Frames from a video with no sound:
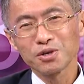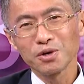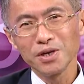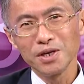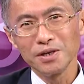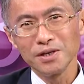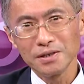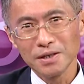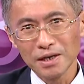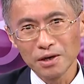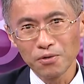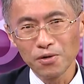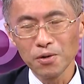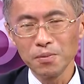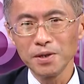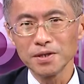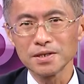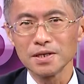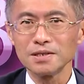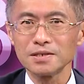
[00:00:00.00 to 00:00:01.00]
所以呢，
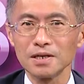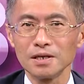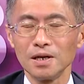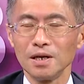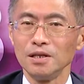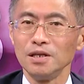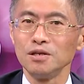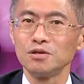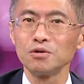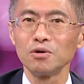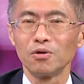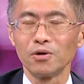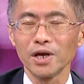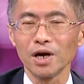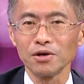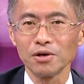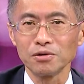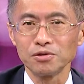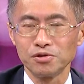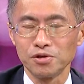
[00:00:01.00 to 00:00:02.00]
货币政策呢，你如果
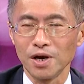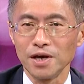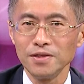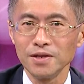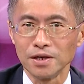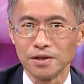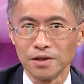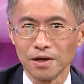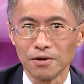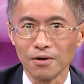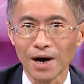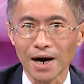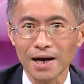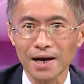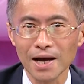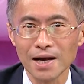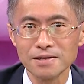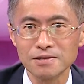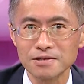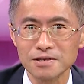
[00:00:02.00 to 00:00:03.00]
要用权衡的话，
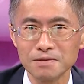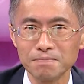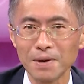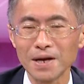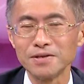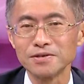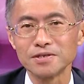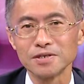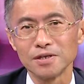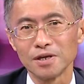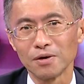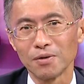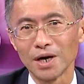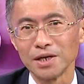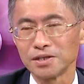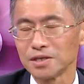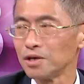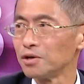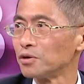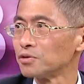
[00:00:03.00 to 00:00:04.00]
看事办事的
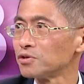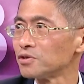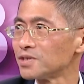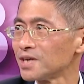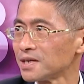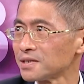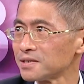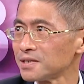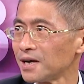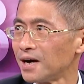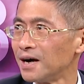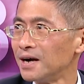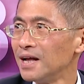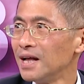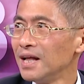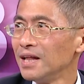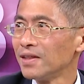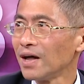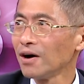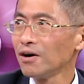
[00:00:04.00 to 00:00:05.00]
话，结果就像这样。
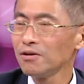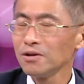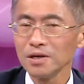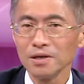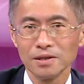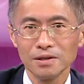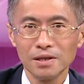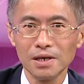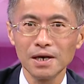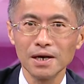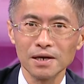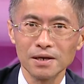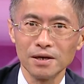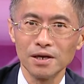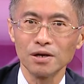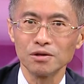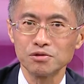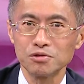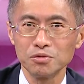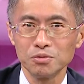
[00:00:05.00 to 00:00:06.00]
然后呢，第二个
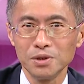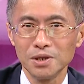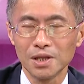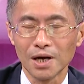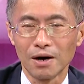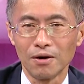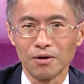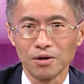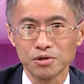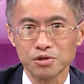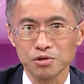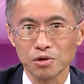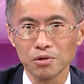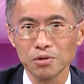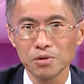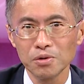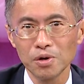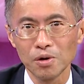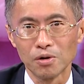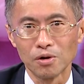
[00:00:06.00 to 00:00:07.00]
要注意到哦，
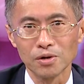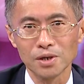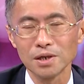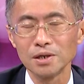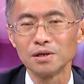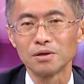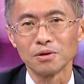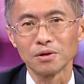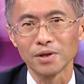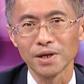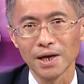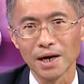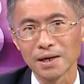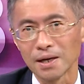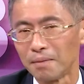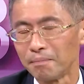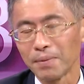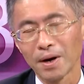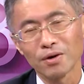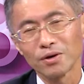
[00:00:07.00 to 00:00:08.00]
所有各国的央
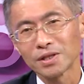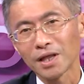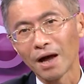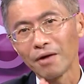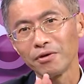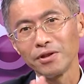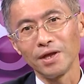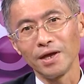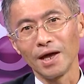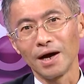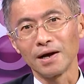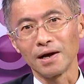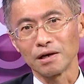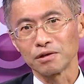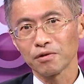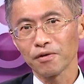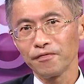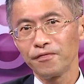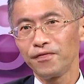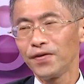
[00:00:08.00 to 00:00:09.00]
行，包括台湾的央行，
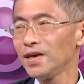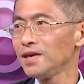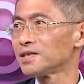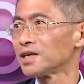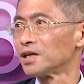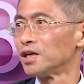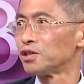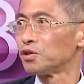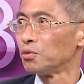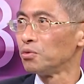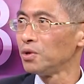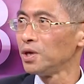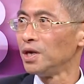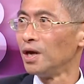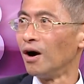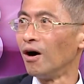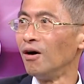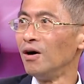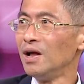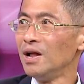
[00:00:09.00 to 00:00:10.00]
都非常的独立
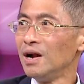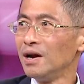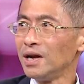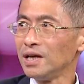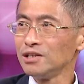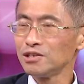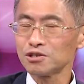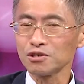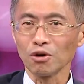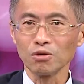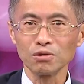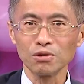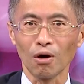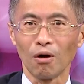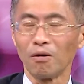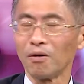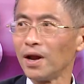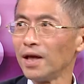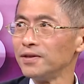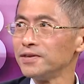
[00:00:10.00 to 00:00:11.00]
哦，连总
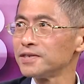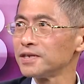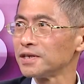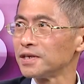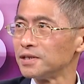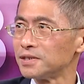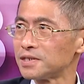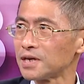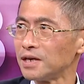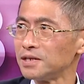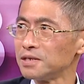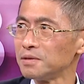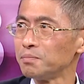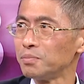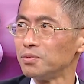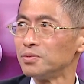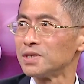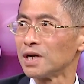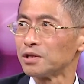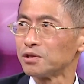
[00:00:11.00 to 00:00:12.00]
统、连这个财经
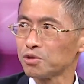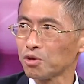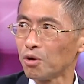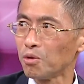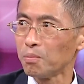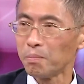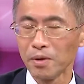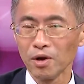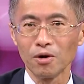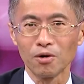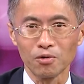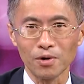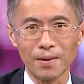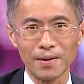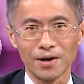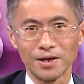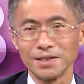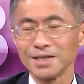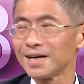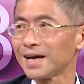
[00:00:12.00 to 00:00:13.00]
部长都没有
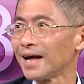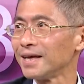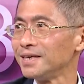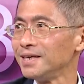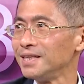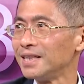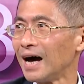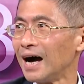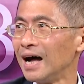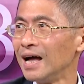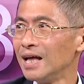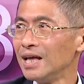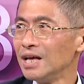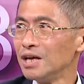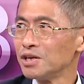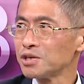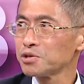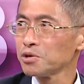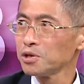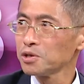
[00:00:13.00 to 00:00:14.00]
办法去干预它。是，
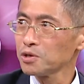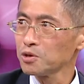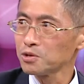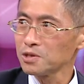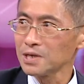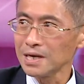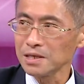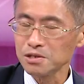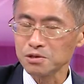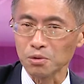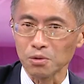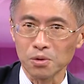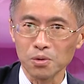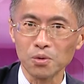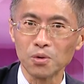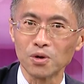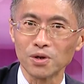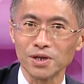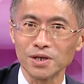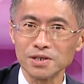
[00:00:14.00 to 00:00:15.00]
所以说他所
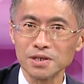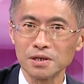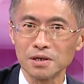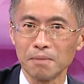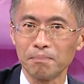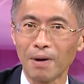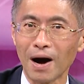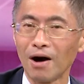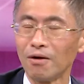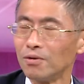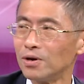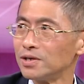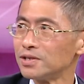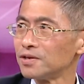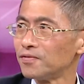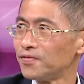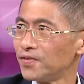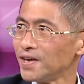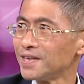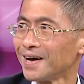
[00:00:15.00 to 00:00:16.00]
握的这个 power
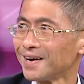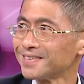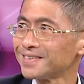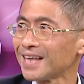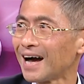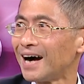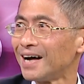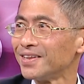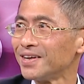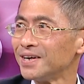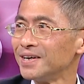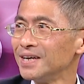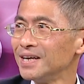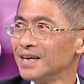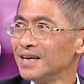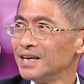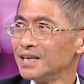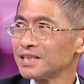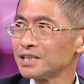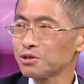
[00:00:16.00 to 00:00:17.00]
是非常大的。对。
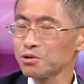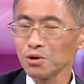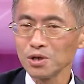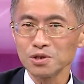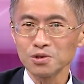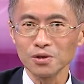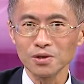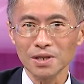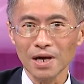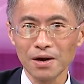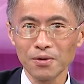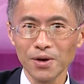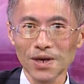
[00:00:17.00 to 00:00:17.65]
所以说，它